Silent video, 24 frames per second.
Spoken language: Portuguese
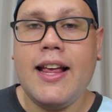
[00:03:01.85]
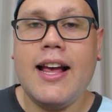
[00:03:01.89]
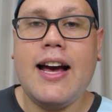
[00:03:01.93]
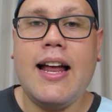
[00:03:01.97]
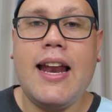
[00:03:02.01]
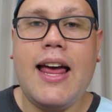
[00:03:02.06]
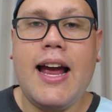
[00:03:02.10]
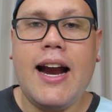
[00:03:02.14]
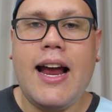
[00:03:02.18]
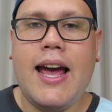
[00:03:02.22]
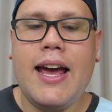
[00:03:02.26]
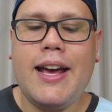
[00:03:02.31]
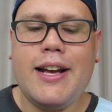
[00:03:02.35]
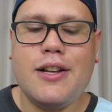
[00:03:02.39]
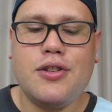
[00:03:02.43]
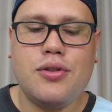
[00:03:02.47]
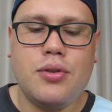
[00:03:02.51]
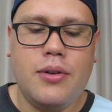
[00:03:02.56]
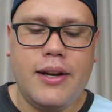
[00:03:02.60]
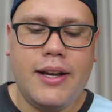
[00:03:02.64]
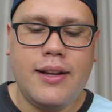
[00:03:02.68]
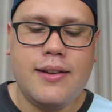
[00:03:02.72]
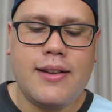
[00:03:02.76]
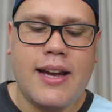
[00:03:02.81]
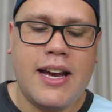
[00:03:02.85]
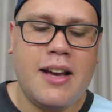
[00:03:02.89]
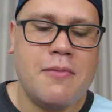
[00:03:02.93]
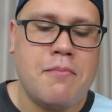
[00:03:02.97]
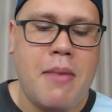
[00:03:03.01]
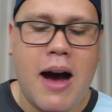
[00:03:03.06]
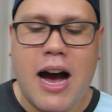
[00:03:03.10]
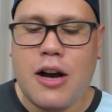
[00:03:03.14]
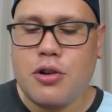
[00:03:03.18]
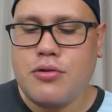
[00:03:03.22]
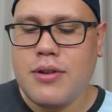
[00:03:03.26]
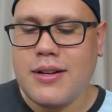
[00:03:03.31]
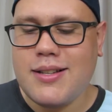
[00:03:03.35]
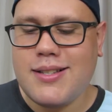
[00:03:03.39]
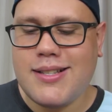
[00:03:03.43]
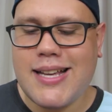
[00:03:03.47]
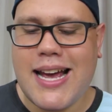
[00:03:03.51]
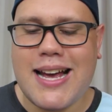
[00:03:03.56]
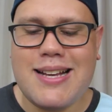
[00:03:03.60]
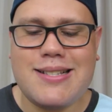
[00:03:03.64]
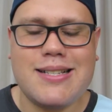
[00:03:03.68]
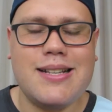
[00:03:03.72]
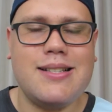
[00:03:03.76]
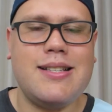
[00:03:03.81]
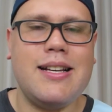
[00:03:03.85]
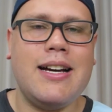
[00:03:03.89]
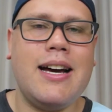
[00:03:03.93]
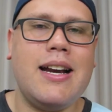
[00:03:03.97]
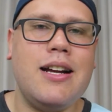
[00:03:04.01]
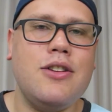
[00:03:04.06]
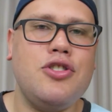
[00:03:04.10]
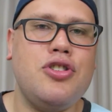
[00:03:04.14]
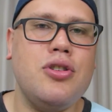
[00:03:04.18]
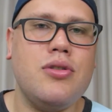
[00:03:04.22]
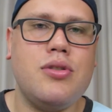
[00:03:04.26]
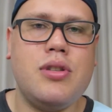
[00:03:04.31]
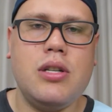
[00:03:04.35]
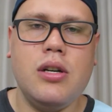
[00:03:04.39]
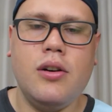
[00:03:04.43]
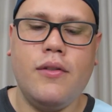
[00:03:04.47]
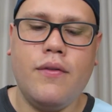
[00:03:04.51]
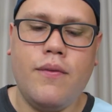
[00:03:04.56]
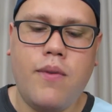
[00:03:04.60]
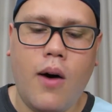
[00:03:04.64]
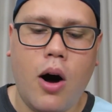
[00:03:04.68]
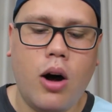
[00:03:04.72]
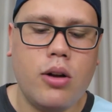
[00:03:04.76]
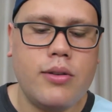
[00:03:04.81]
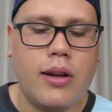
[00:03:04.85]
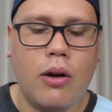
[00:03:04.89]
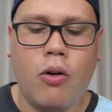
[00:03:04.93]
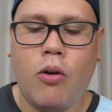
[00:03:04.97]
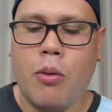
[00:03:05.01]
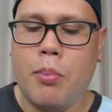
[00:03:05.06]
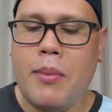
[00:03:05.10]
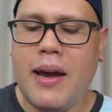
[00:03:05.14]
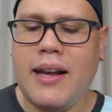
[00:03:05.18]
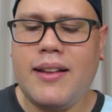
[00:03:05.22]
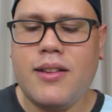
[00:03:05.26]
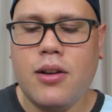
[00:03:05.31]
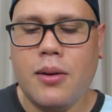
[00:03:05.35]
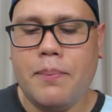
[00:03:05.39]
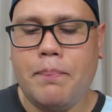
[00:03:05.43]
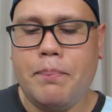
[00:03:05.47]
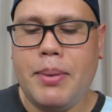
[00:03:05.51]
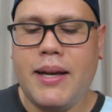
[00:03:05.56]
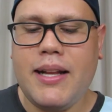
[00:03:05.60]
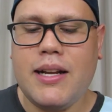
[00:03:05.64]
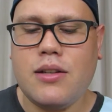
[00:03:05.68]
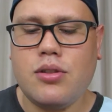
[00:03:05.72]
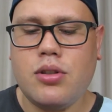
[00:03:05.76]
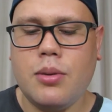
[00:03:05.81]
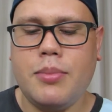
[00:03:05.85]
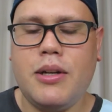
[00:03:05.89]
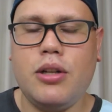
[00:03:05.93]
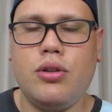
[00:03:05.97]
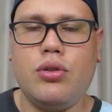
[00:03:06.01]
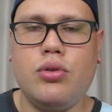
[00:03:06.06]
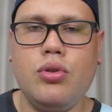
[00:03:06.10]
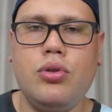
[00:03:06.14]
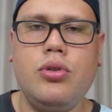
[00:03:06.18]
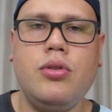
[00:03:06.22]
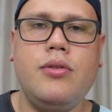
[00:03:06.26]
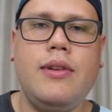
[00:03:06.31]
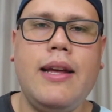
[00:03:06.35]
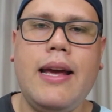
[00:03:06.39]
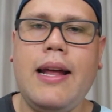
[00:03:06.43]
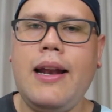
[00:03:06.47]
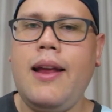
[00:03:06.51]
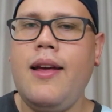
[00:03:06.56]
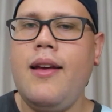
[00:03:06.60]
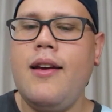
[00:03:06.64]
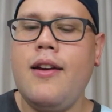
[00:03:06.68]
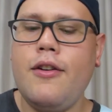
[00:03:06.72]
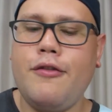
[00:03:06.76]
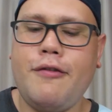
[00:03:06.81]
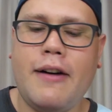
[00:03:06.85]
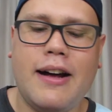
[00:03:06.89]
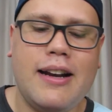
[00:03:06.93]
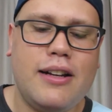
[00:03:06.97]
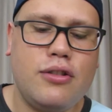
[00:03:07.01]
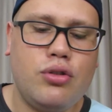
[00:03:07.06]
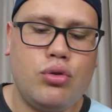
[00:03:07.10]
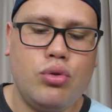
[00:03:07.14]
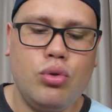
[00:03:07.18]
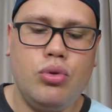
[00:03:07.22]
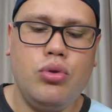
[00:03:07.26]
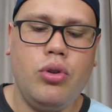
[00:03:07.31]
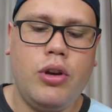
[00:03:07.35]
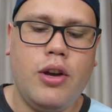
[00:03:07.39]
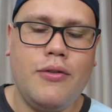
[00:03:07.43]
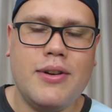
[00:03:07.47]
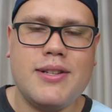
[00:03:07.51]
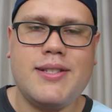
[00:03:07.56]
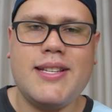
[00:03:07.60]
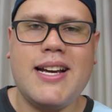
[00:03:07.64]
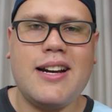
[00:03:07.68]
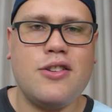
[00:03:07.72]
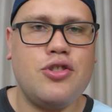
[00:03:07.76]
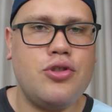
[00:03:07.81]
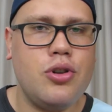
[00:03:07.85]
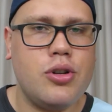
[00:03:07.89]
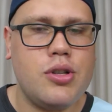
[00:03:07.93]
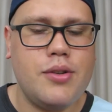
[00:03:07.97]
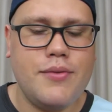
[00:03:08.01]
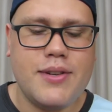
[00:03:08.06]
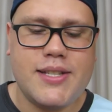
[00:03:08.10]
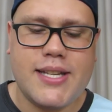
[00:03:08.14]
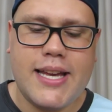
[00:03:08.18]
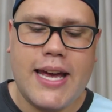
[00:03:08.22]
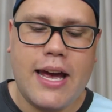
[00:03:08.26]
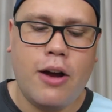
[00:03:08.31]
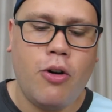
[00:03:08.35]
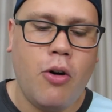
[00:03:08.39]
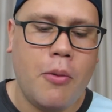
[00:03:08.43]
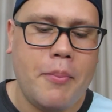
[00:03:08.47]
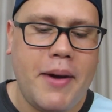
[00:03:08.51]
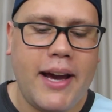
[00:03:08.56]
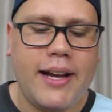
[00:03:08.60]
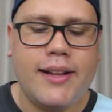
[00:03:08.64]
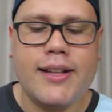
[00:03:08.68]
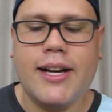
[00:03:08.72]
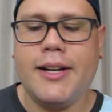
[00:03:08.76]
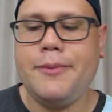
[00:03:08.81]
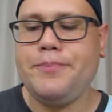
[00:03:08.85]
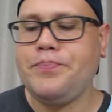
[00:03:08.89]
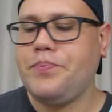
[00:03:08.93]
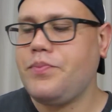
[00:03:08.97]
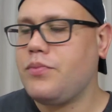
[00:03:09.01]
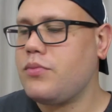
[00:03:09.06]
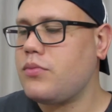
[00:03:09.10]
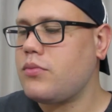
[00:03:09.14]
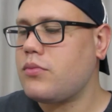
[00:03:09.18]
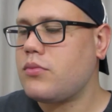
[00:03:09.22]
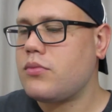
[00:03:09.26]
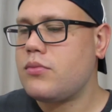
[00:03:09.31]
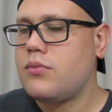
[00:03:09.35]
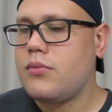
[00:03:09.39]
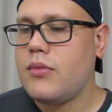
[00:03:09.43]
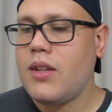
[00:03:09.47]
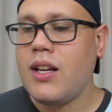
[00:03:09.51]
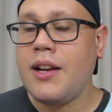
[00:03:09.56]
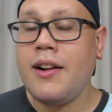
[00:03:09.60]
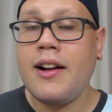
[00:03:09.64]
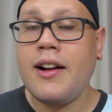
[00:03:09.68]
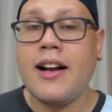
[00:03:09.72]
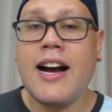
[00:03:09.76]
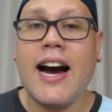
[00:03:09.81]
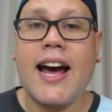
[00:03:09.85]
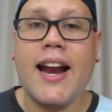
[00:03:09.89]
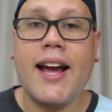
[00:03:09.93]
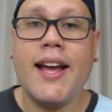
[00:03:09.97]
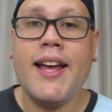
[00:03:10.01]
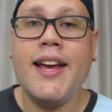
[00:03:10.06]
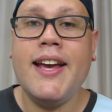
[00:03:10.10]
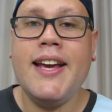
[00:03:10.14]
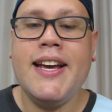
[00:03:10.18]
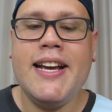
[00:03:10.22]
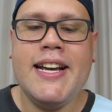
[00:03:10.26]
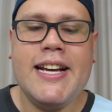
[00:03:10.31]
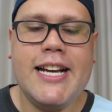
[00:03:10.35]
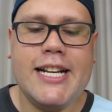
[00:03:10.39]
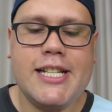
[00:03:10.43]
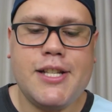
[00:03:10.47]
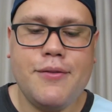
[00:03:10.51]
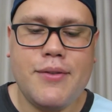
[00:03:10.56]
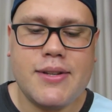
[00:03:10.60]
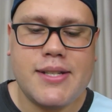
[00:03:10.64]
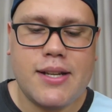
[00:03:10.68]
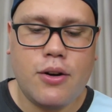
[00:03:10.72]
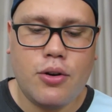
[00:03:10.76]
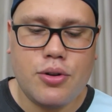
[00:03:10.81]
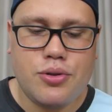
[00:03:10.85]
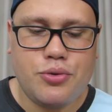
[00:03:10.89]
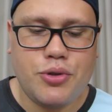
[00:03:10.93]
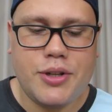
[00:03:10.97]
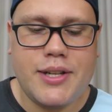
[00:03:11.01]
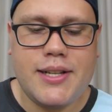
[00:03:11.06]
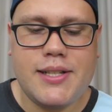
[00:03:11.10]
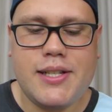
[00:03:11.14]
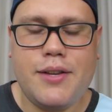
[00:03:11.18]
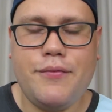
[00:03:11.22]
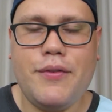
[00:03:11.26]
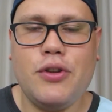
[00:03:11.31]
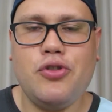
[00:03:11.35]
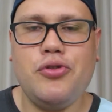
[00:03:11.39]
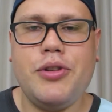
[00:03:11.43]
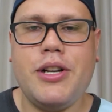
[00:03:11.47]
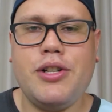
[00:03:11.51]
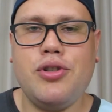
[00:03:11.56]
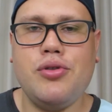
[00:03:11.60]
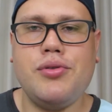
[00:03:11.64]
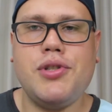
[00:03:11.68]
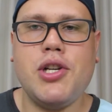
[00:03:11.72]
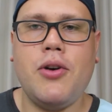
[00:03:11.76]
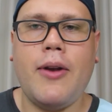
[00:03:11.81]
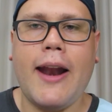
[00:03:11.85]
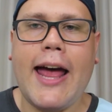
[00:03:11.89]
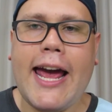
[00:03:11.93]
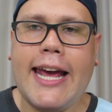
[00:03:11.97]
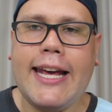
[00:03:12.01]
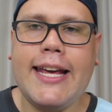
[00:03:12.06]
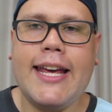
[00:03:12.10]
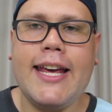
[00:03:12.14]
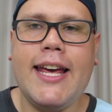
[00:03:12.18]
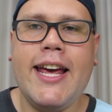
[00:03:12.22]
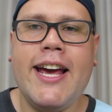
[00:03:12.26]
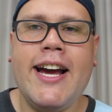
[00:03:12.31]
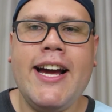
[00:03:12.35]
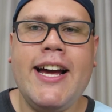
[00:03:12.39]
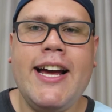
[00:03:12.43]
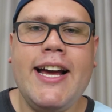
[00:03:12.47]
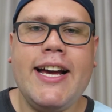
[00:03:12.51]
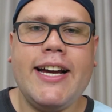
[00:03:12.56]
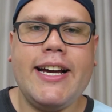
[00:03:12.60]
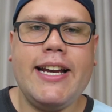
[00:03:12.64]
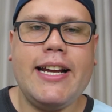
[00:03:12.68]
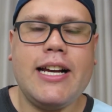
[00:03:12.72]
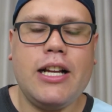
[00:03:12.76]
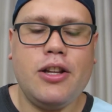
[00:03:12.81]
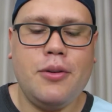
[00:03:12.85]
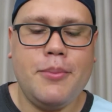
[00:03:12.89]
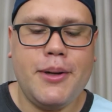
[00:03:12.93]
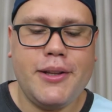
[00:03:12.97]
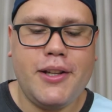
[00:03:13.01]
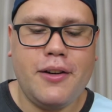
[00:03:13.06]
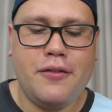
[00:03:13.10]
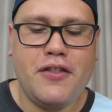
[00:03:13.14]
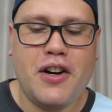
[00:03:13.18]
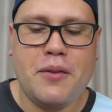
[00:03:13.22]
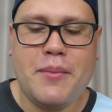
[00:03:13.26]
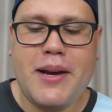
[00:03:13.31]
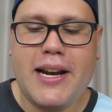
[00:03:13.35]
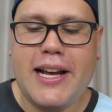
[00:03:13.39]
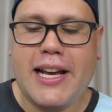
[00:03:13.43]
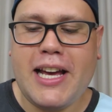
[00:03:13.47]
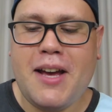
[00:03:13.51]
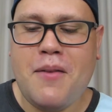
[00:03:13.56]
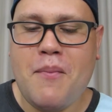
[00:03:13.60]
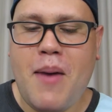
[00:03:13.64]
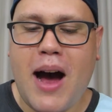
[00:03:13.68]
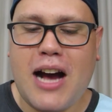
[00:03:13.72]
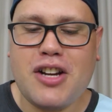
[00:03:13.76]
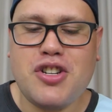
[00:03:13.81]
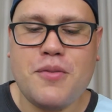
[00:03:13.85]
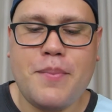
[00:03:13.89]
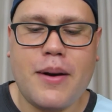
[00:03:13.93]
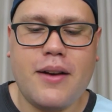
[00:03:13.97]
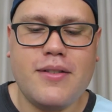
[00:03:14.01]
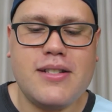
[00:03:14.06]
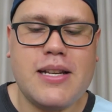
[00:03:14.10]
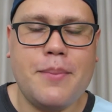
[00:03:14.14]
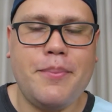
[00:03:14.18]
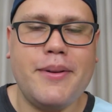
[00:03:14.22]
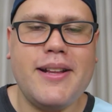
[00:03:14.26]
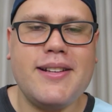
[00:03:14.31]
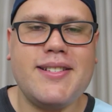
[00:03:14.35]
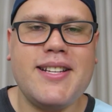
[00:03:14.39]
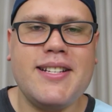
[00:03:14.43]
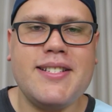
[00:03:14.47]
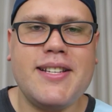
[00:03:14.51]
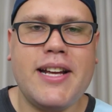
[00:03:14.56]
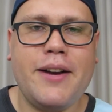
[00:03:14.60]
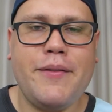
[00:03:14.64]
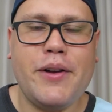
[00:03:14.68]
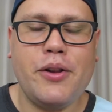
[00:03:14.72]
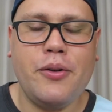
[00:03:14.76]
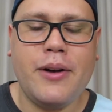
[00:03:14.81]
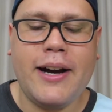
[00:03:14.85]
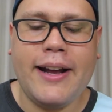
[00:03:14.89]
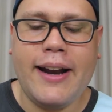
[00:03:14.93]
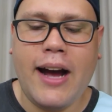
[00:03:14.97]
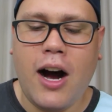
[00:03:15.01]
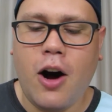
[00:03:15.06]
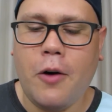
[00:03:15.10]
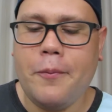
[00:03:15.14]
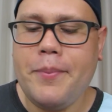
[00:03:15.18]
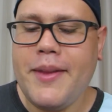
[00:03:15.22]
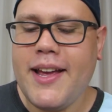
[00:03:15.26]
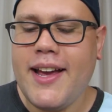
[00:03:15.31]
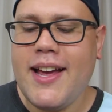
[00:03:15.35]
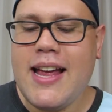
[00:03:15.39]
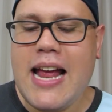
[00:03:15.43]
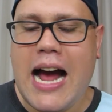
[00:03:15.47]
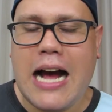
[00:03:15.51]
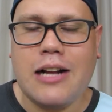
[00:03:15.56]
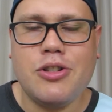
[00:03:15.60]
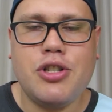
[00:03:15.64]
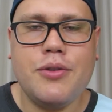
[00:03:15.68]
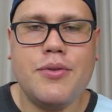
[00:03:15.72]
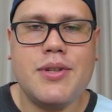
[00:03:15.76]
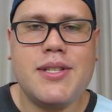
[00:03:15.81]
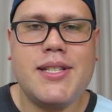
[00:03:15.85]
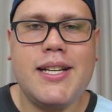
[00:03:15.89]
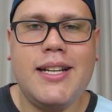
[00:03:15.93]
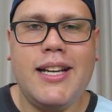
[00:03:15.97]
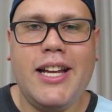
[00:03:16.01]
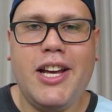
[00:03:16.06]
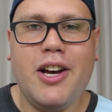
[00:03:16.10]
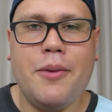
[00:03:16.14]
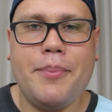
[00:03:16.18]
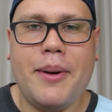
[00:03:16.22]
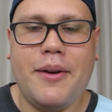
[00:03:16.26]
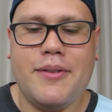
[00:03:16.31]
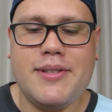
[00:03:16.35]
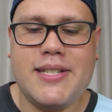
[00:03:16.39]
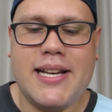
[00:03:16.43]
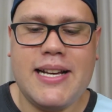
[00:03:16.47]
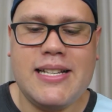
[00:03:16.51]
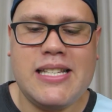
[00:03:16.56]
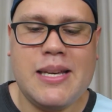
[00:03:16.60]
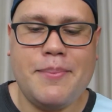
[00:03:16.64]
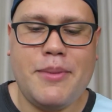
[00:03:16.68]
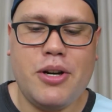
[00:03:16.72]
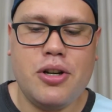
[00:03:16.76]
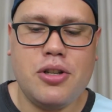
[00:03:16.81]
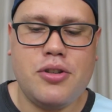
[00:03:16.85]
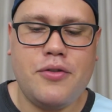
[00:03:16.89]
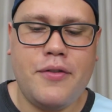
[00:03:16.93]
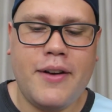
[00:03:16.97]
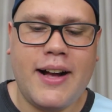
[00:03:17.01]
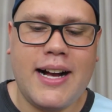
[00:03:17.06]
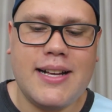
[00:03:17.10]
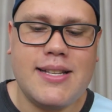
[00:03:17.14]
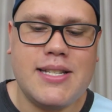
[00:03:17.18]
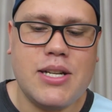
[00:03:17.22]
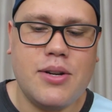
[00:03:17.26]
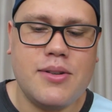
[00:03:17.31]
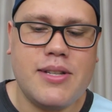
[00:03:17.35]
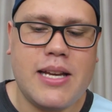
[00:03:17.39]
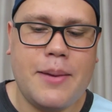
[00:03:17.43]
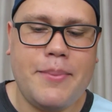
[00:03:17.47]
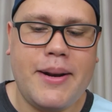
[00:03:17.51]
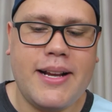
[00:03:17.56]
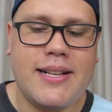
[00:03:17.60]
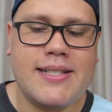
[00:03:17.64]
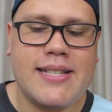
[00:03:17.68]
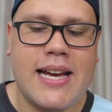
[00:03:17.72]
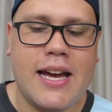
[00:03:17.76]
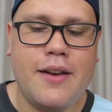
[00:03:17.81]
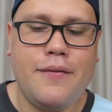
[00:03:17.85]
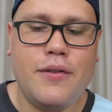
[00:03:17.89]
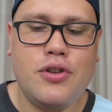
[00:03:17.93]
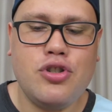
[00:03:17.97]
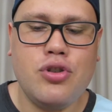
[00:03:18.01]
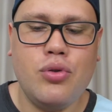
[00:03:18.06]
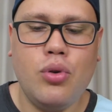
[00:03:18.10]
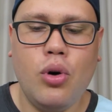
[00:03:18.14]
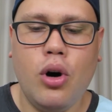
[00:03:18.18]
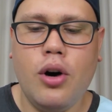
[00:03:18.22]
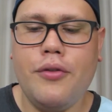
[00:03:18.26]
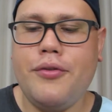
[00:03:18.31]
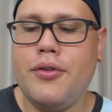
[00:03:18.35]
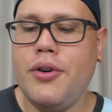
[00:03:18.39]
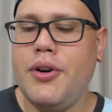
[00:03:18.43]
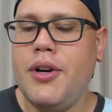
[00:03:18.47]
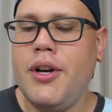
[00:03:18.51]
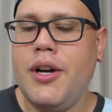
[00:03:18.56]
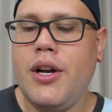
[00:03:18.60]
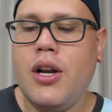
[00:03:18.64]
Galera, é isso, o link tá aí embaixo, acessa, se garantir o seu, volta, comenta, opina sobre tudo dele, fala tudo o que você achou, se você recomenda Cara, e se você gostou desse vídeo, deixa o seu like, clica no botão vermelho aqui embaixo para você poder se inscrever no canal, ativa o sininho para você receber notificação sempre que sair vídeo novo,